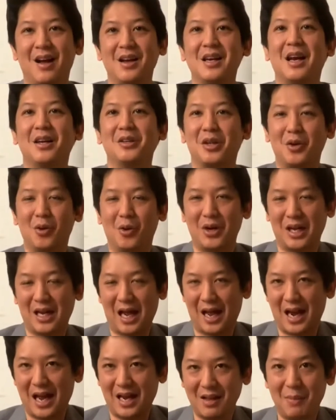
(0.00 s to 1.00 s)
ก็คือเราจะโดนใน
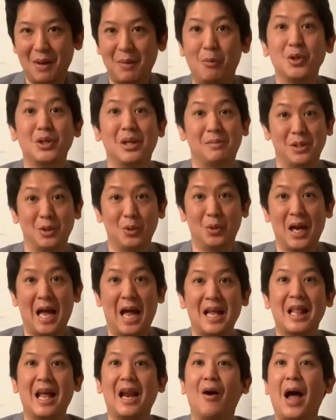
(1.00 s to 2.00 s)
ฐานะที่เป็นผู้สนับสนุนนะ
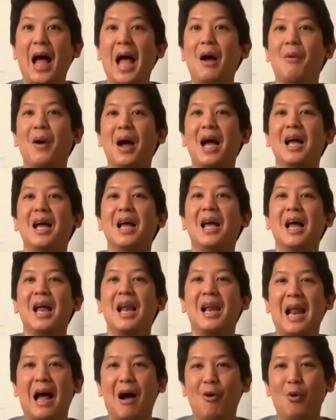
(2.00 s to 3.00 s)
ถ้าเราอ้างว่า
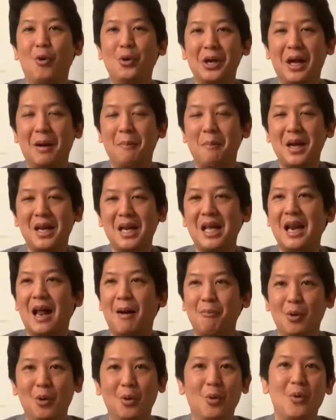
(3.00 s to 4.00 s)
เราเนี่ยไม่ได้รั
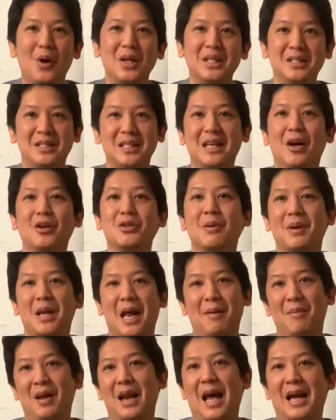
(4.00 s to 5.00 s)
บรู้ว่าจริงๆเขาจะไป
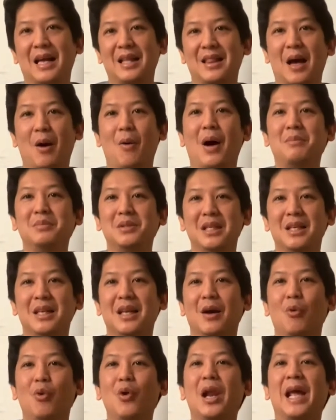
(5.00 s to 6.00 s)
ทำอะไร แต่ความจริงเนี่
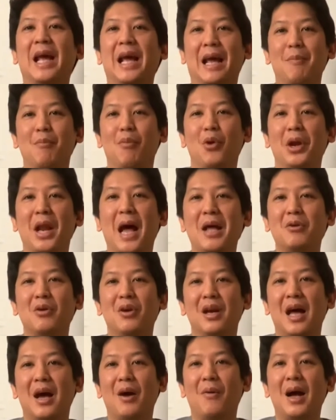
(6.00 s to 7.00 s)
ยคุณเล็งเห็นผลได้อยู่
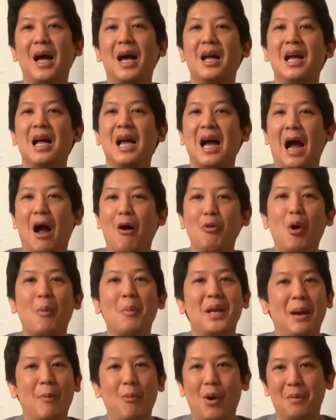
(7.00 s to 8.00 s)
แล้วล่ะว่าเขาต้องไป
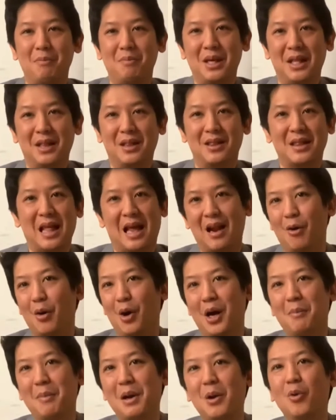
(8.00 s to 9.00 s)
ทำความผิด แต่เรา
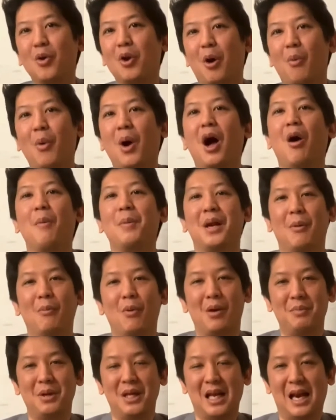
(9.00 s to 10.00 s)
อะไม่รู้หรอกว่าเขาไปทำค
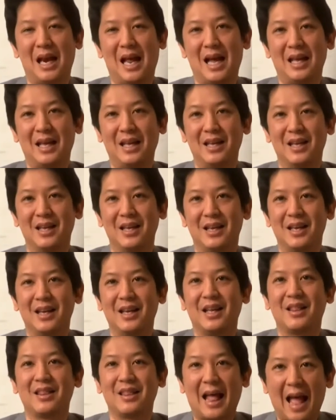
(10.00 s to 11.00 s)
วามผิดอะไร
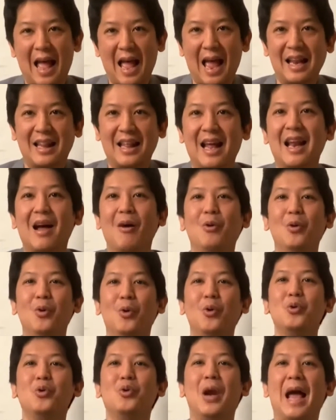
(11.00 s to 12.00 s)
แต่ถ้าเรา
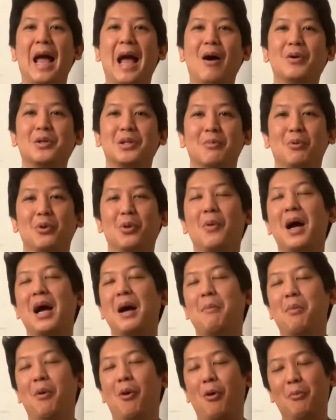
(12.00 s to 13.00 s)
รู้อยู่แล้ว สมมุติว่า
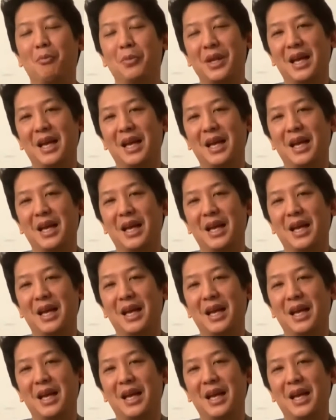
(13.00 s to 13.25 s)
ผม